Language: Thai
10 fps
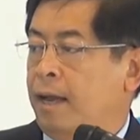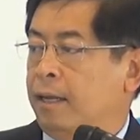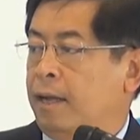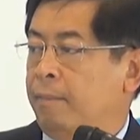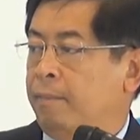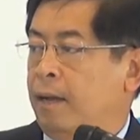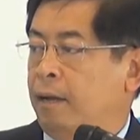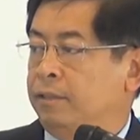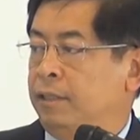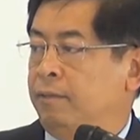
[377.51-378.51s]
นะครับ
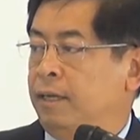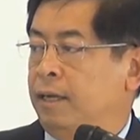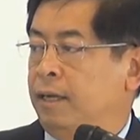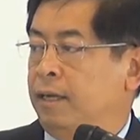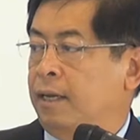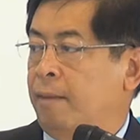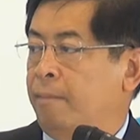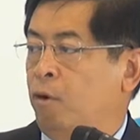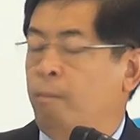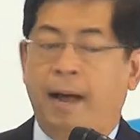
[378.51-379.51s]
อัลจีเรียนะครับ
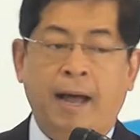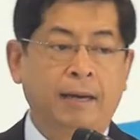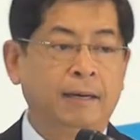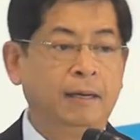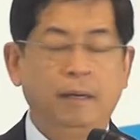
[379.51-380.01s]
โอมาน